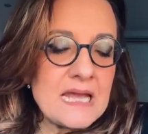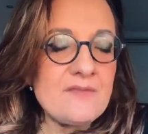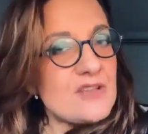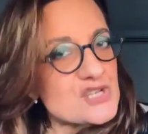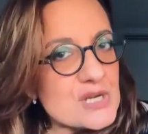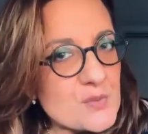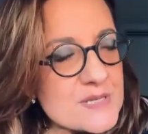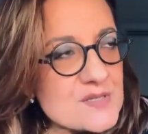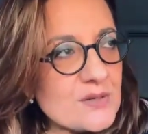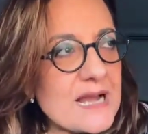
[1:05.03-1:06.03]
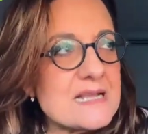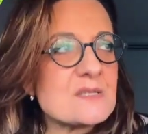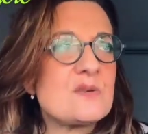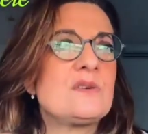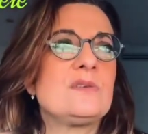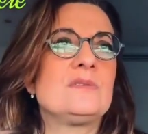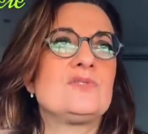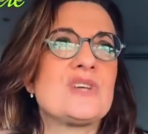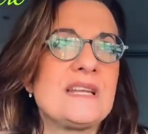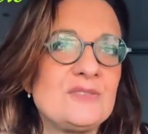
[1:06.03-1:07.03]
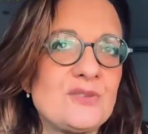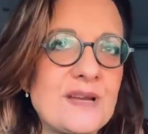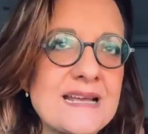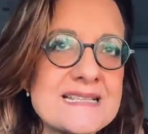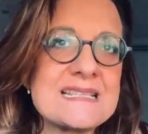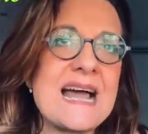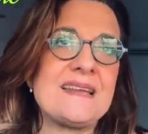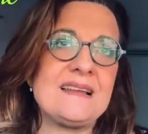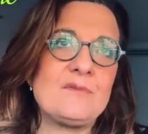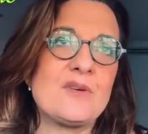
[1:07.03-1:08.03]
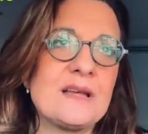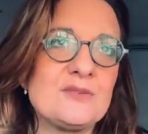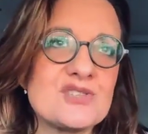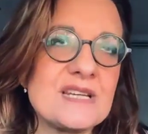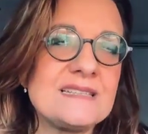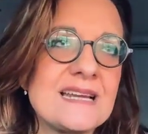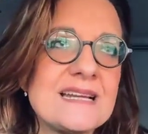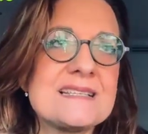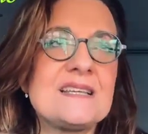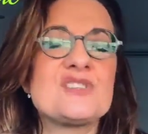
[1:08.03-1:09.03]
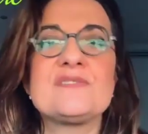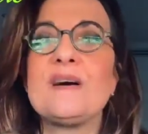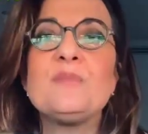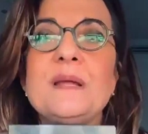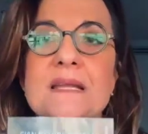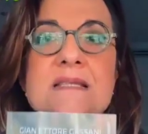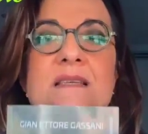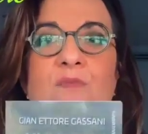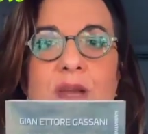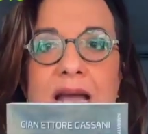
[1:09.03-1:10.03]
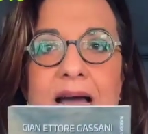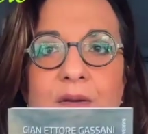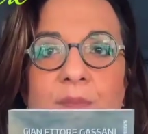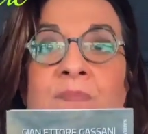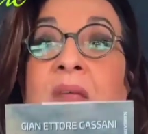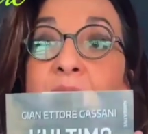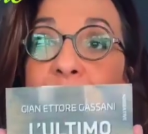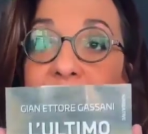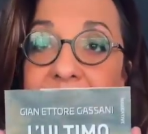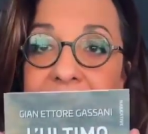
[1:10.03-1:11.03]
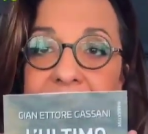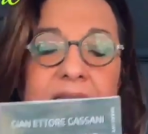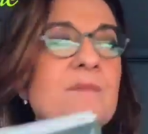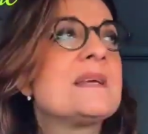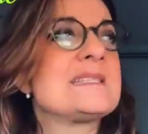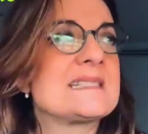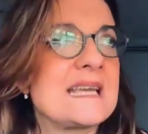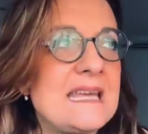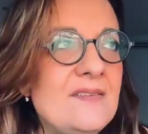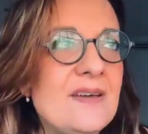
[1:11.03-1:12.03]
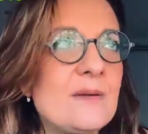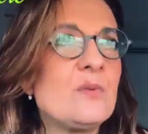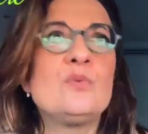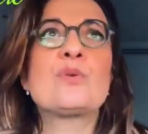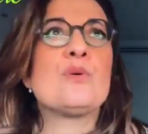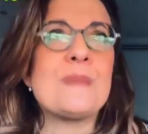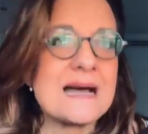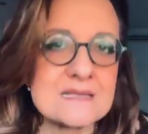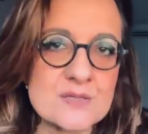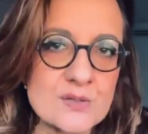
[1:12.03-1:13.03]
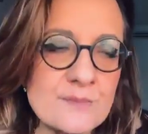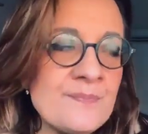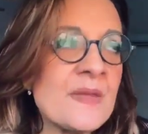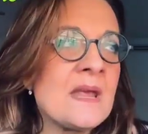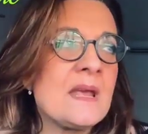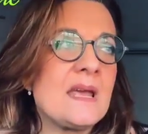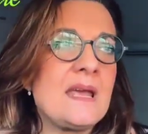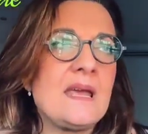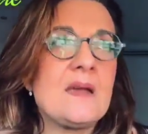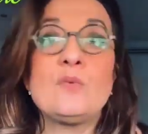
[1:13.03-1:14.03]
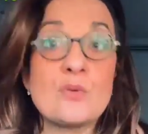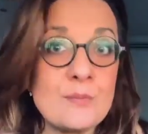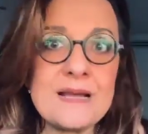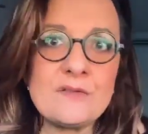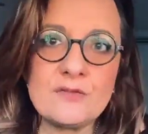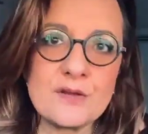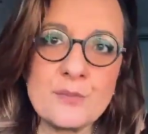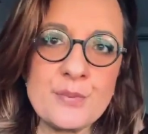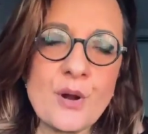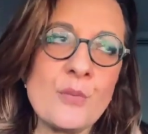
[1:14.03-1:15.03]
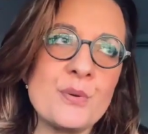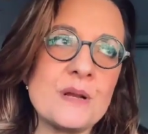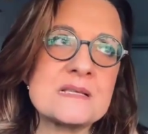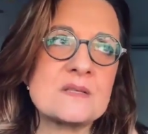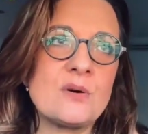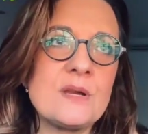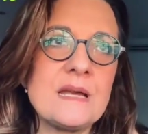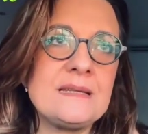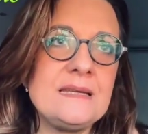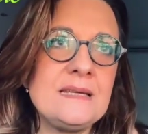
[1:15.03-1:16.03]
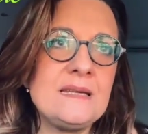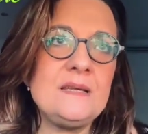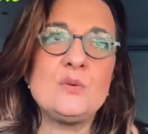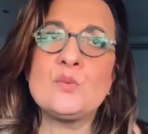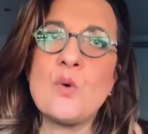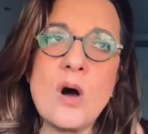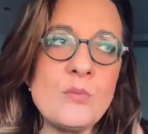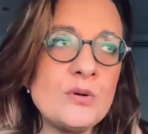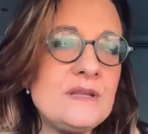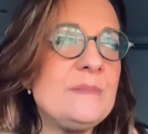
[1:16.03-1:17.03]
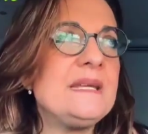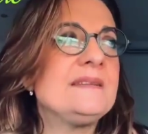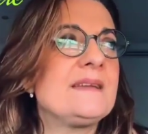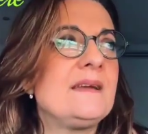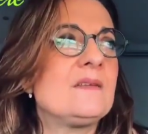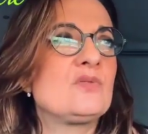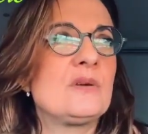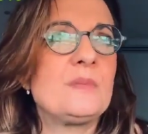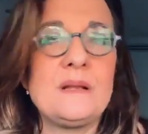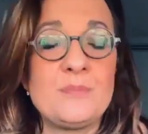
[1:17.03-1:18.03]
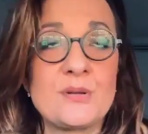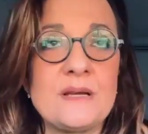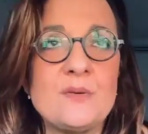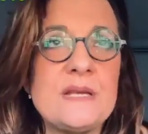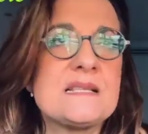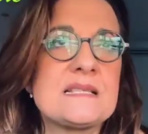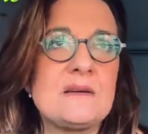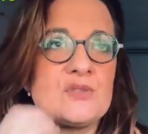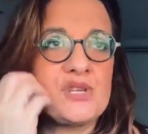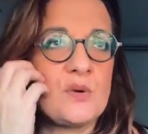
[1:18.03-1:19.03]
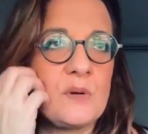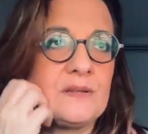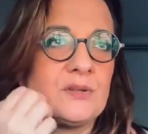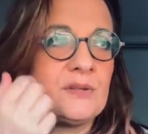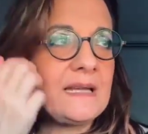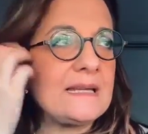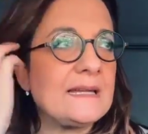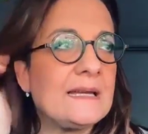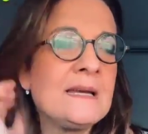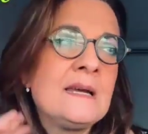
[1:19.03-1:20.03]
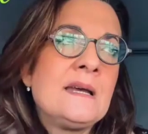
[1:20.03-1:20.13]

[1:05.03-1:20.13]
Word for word: E invece in questo caso Gianetto Regassani, l'avvocato Gianetto Regassani ci fa un bellissimo regalo perché scrive un romanzo, eh, un romanzo vero e proprio, la storia di, di un uomo, Dimitri, il, suo, il protagonista, un 58enne,